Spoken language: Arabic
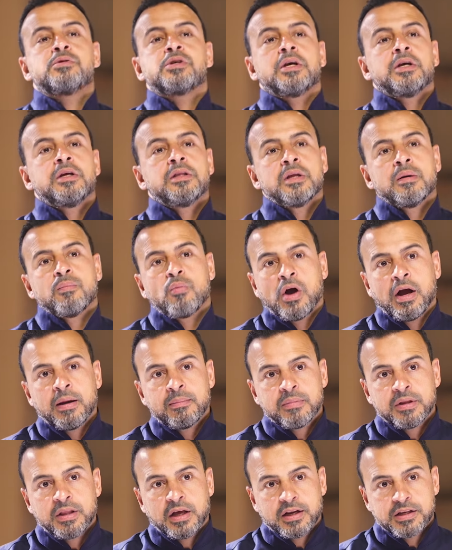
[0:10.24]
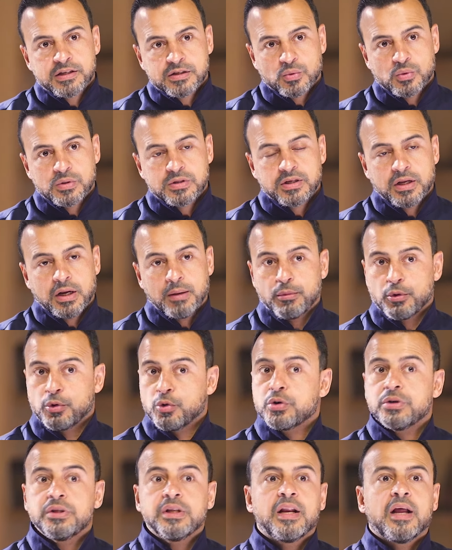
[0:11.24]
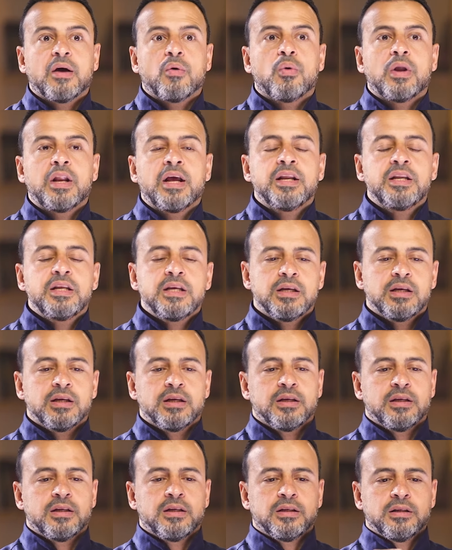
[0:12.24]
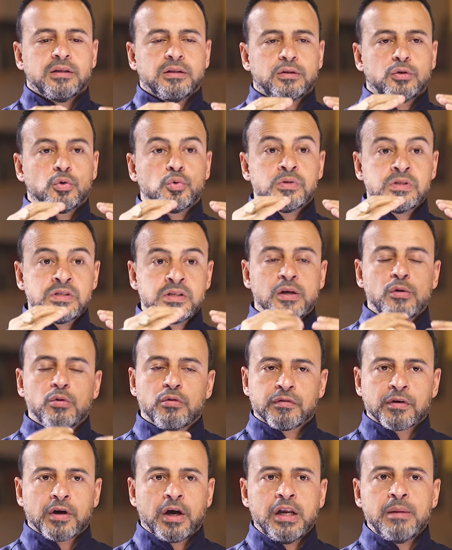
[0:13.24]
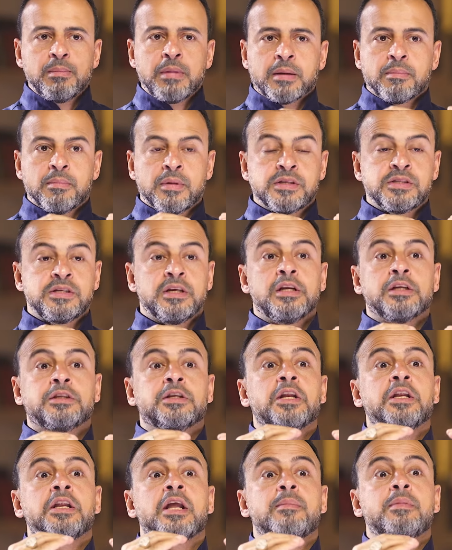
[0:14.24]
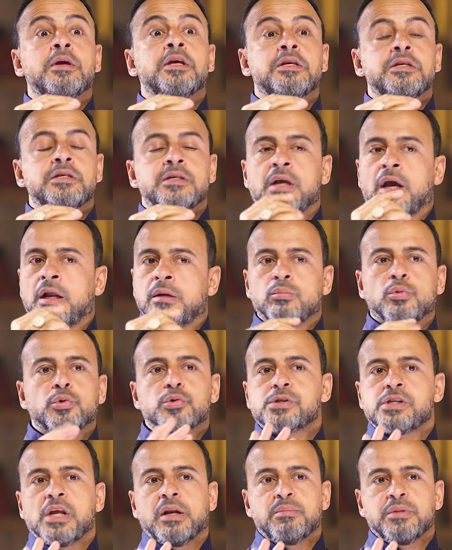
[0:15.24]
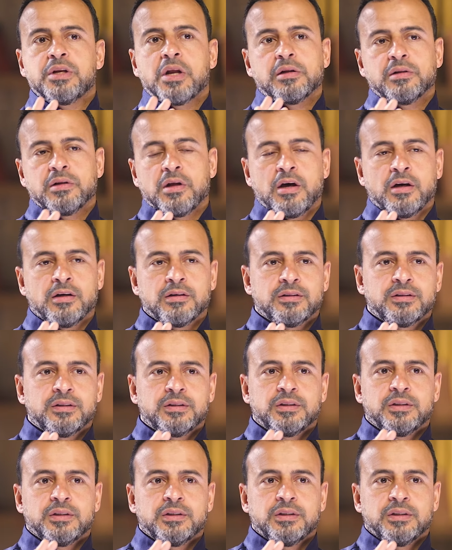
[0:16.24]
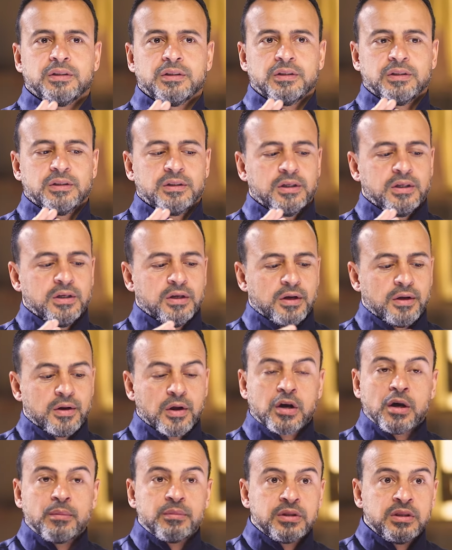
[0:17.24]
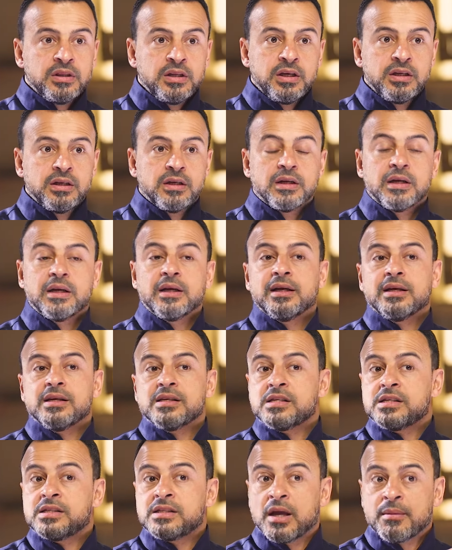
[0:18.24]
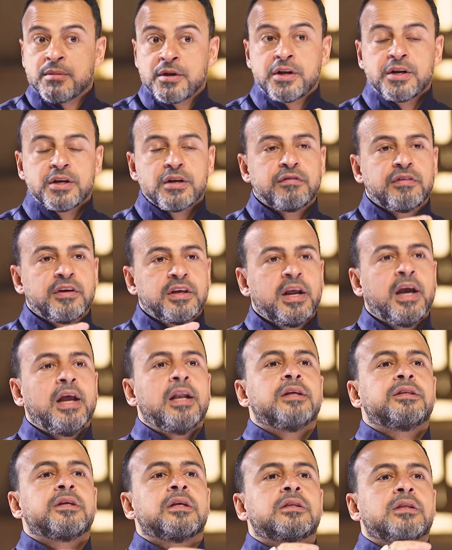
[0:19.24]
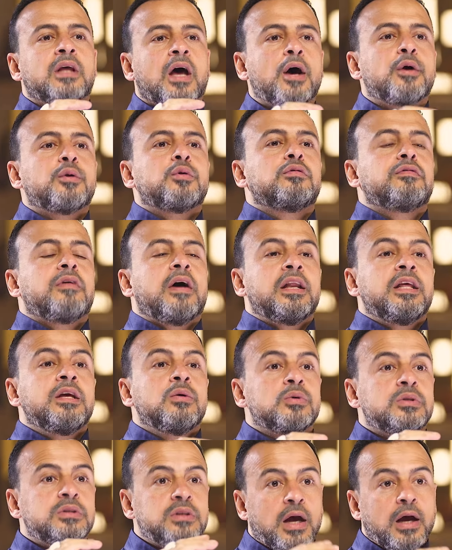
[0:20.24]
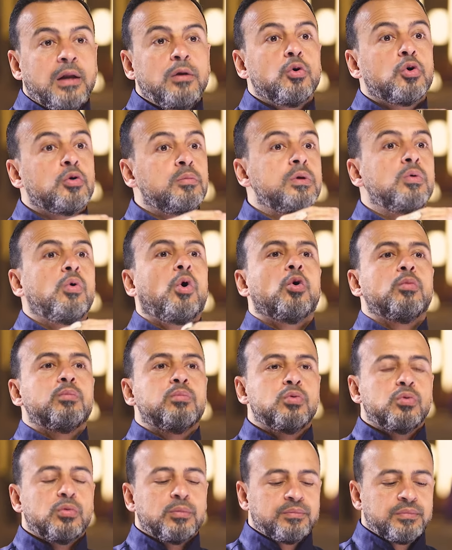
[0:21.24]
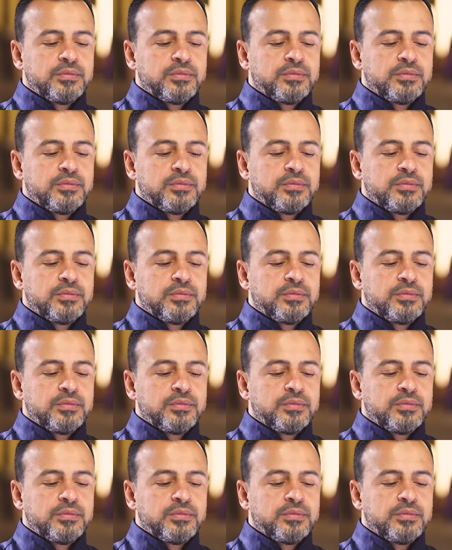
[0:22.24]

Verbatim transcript: بسيدنا محمد عليه الصلاة والسلام الركن الأولاني تنزله في قلبك منزلة النبي المرسل من الله رقم اتنين استمر في رحلة التعرف عليه والتعلق به وحبه